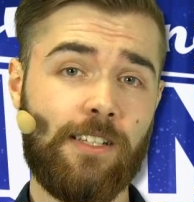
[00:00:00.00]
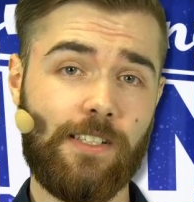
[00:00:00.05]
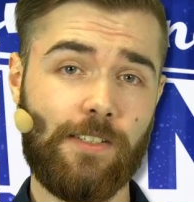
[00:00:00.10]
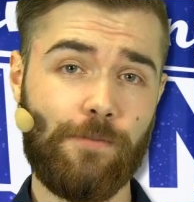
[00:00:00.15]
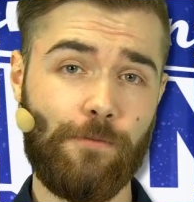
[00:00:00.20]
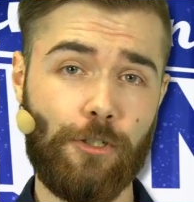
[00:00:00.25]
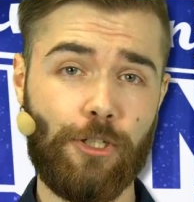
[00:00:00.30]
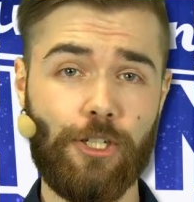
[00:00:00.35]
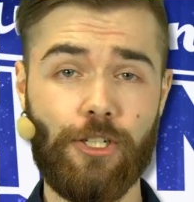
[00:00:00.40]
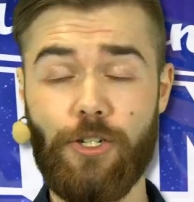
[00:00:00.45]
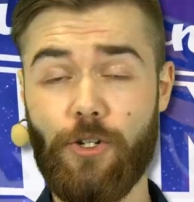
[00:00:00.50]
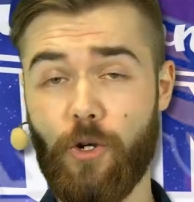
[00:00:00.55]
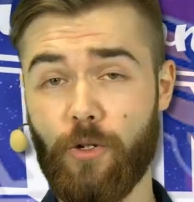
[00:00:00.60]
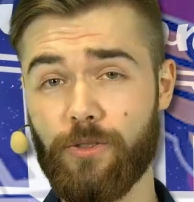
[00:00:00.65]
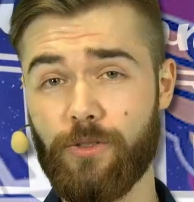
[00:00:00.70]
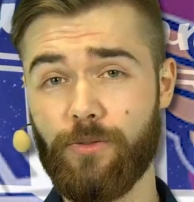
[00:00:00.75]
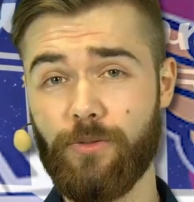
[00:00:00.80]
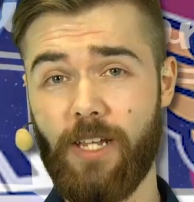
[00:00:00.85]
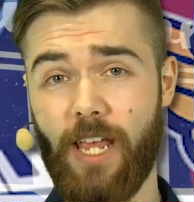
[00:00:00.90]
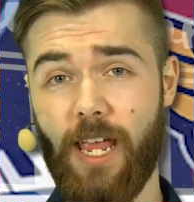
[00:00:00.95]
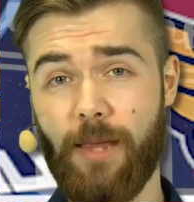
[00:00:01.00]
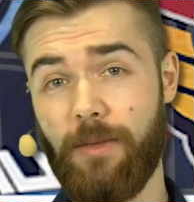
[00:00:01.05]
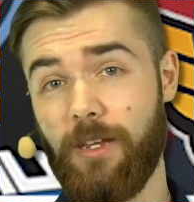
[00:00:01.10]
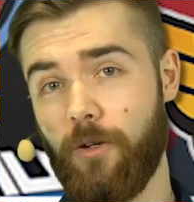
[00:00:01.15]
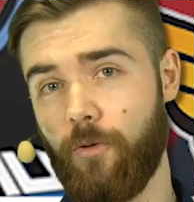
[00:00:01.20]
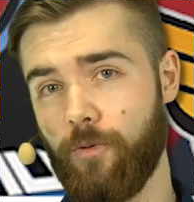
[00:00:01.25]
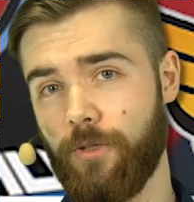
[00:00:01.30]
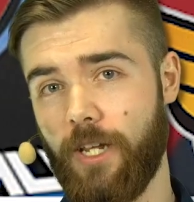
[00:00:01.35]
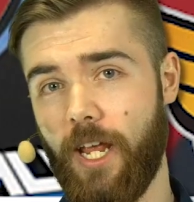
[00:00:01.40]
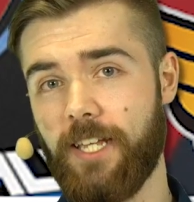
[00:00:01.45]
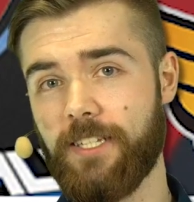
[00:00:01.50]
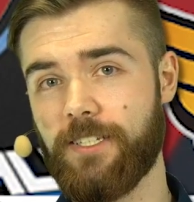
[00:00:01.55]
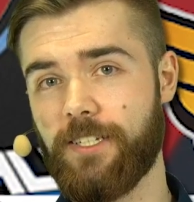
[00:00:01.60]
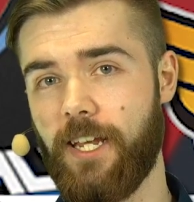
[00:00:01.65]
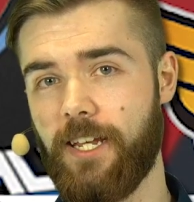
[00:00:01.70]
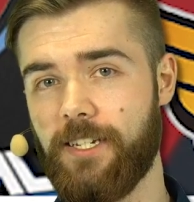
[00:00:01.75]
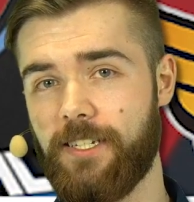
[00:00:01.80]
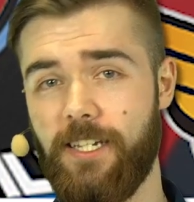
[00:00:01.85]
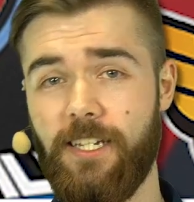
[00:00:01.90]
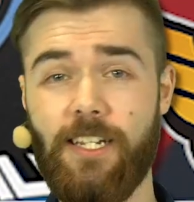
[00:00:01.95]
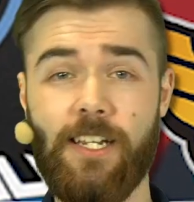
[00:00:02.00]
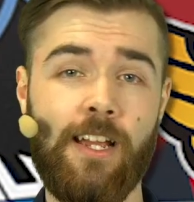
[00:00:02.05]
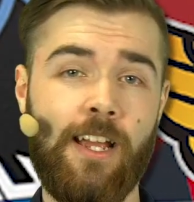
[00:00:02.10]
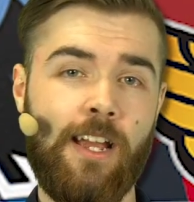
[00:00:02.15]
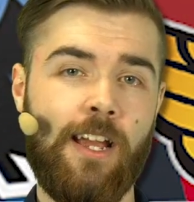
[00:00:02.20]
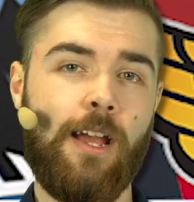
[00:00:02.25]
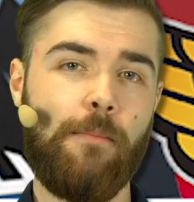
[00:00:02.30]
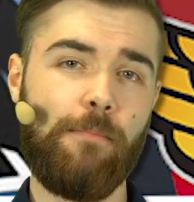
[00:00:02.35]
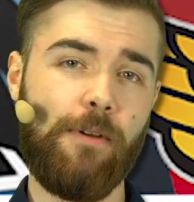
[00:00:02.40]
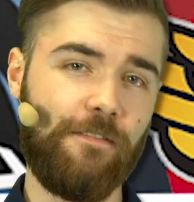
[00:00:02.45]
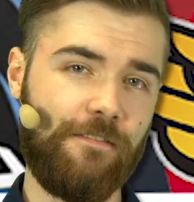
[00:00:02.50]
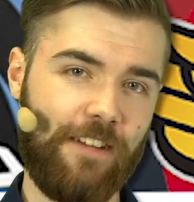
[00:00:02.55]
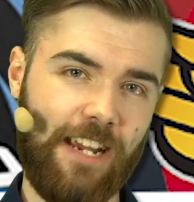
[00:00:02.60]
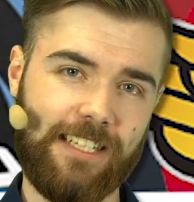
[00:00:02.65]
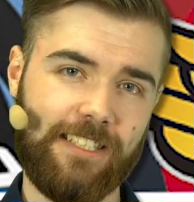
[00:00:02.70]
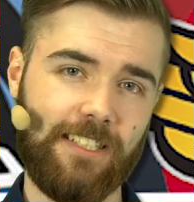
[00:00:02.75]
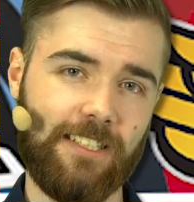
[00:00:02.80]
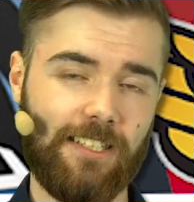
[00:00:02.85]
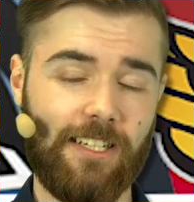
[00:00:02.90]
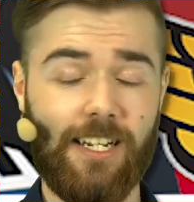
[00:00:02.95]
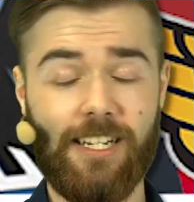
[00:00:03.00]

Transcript: zwischen Longso Gaming und SKT bewertet.